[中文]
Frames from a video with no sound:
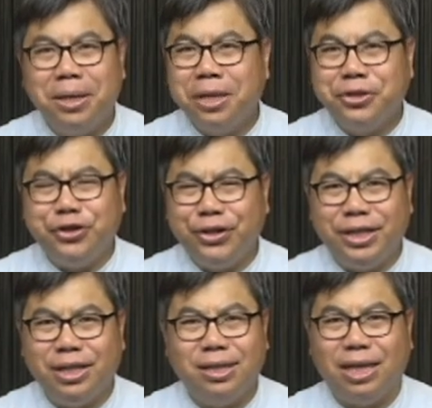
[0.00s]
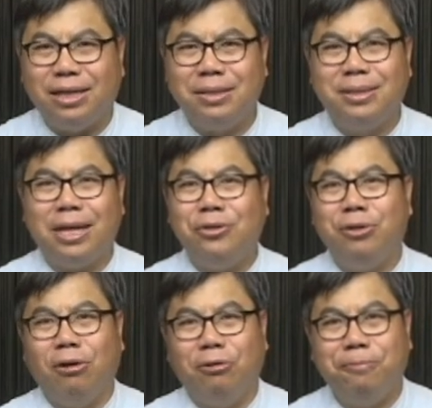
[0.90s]
是何等的生
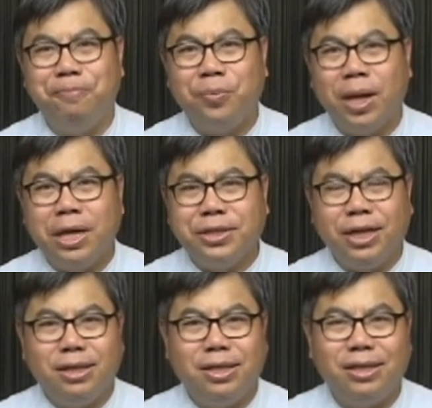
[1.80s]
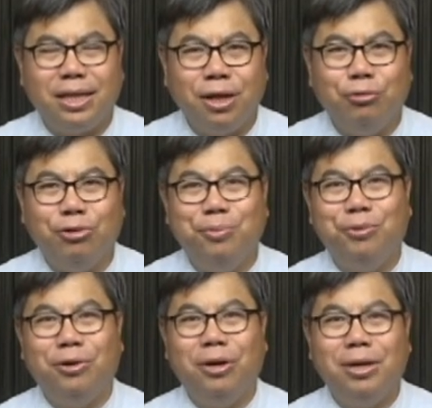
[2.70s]
动，是何等的活
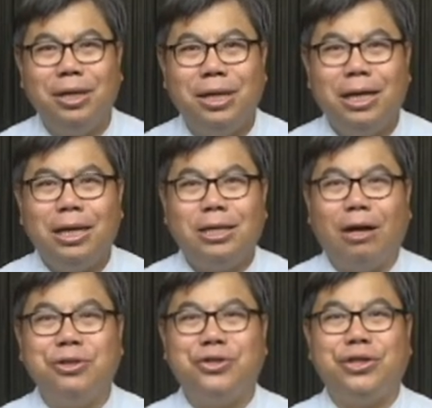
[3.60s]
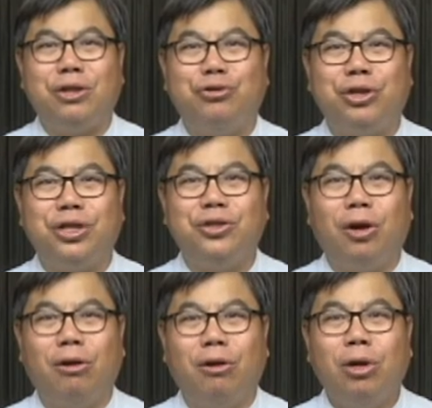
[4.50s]
泼。当时的群
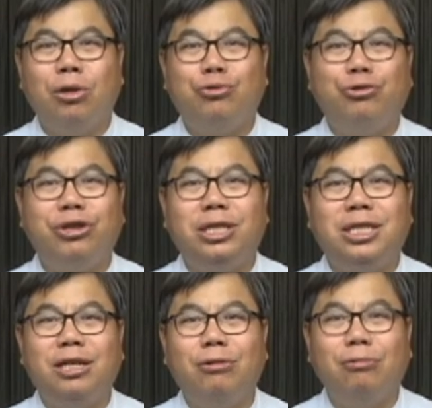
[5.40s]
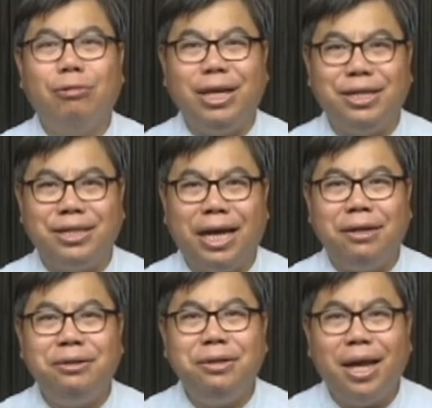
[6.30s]
众聚精会
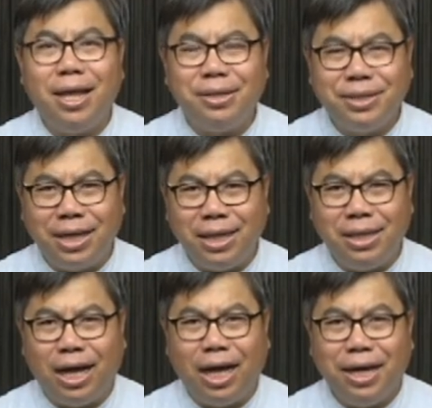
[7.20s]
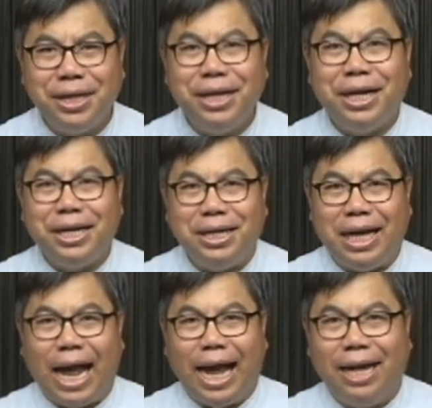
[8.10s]
神、认真的
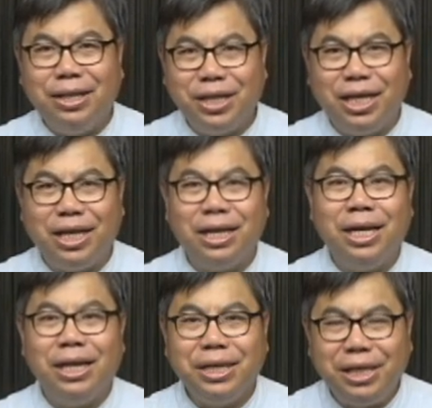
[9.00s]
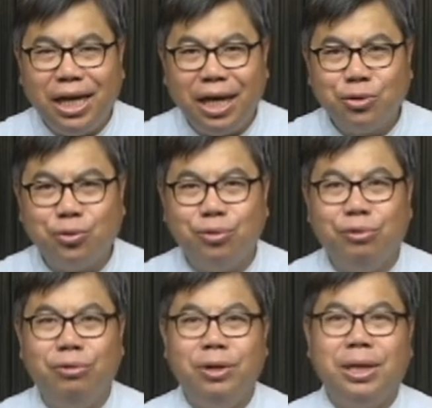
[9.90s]
来听耶稣